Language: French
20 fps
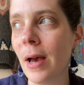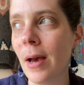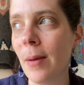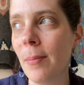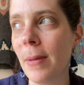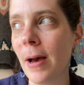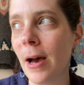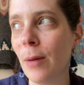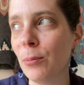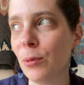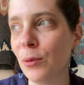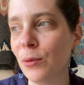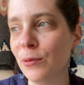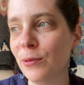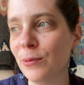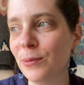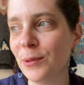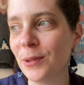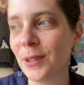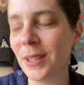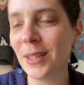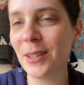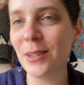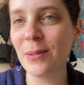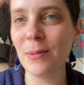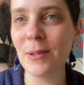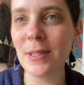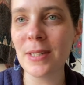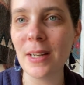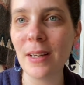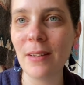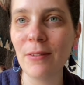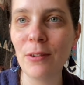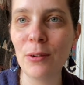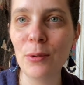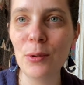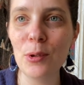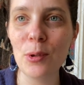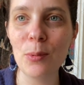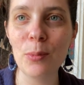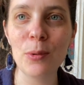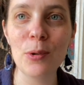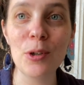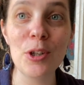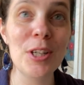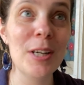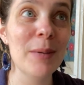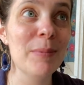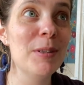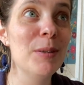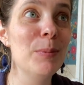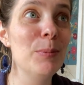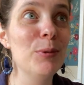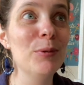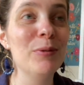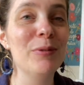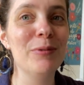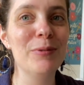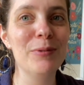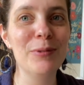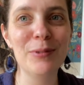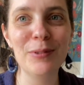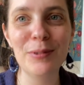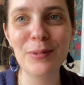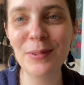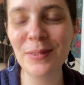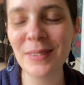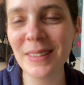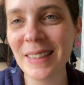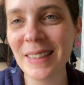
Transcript: à part pour vous montrer comment ça évolue ce projet un petit peu foufou.